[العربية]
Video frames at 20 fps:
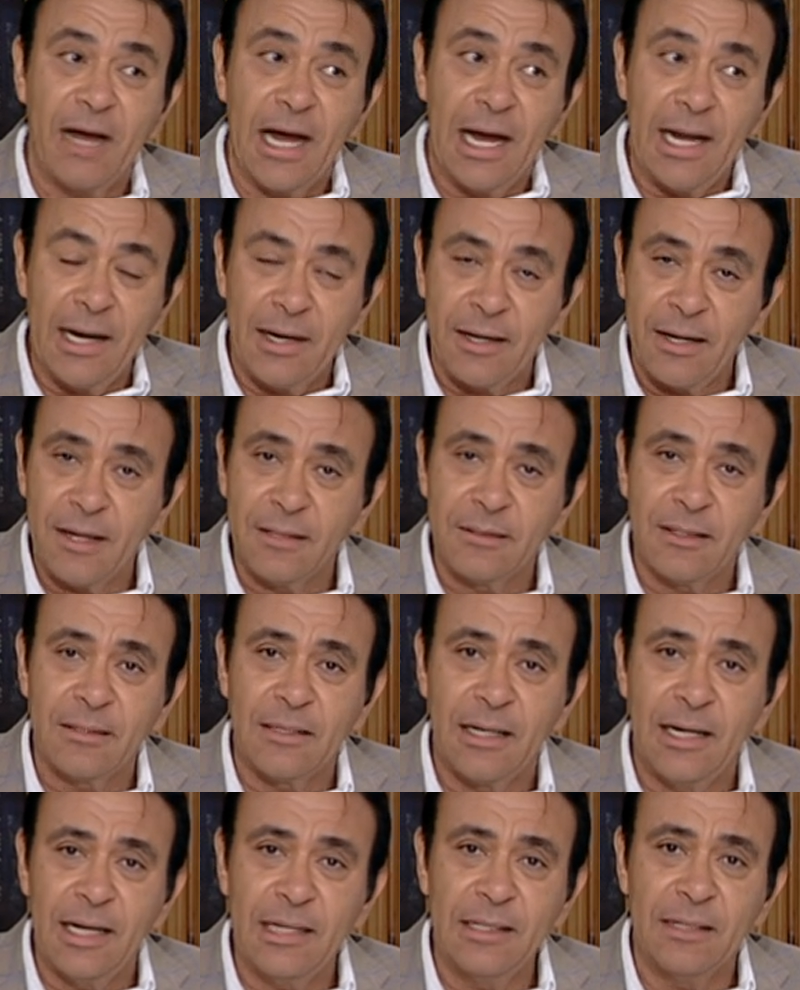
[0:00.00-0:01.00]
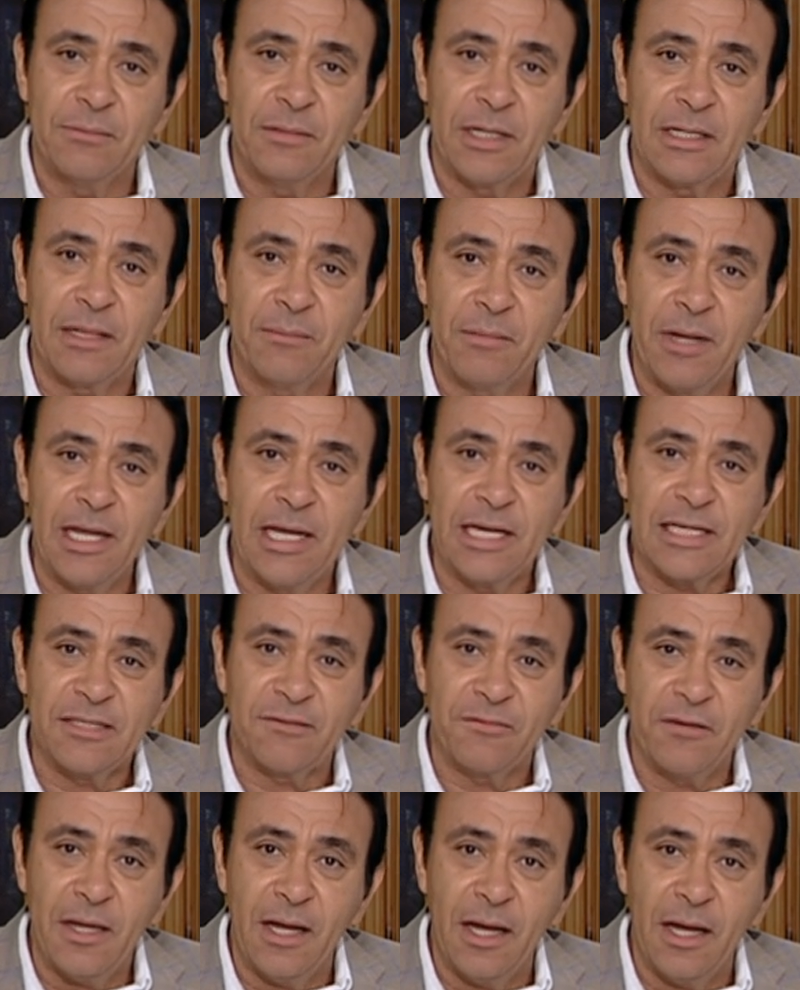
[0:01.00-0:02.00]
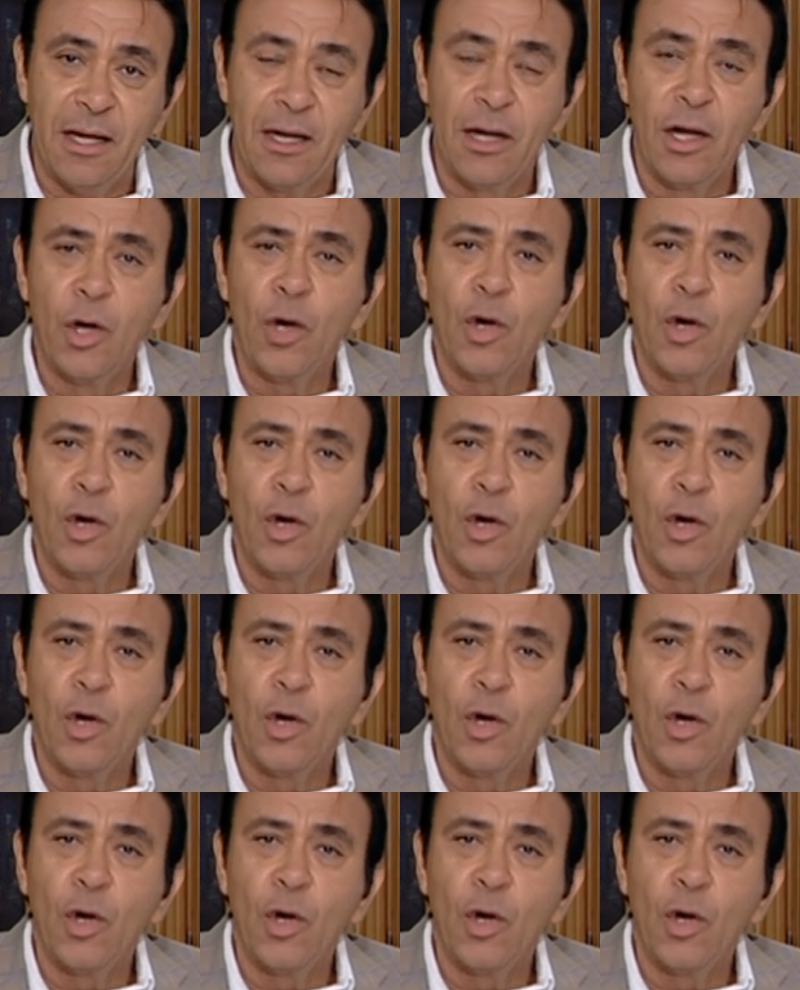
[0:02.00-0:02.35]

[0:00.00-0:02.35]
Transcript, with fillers: على الرياضات اللي احنا بنتميز فيها